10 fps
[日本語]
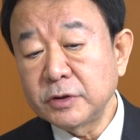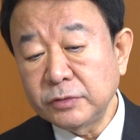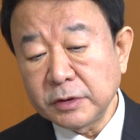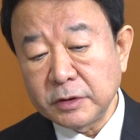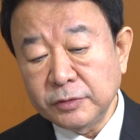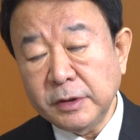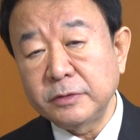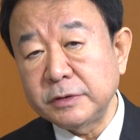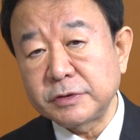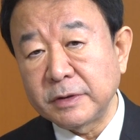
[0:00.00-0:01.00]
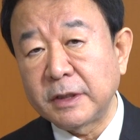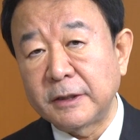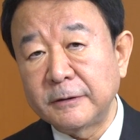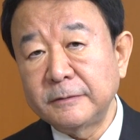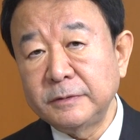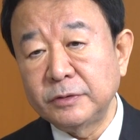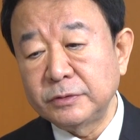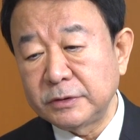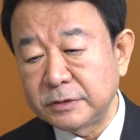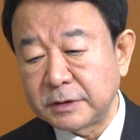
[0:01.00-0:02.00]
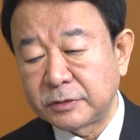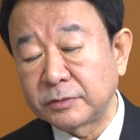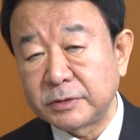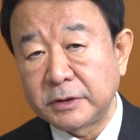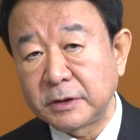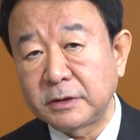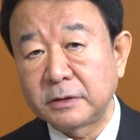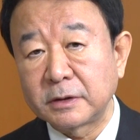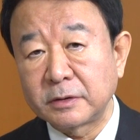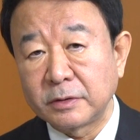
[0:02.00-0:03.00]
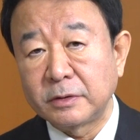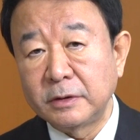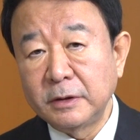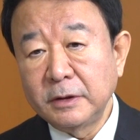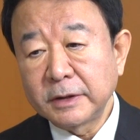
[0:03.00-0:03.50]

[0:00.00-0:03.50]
その時に船の位置は日本の技術で特定できたんだけど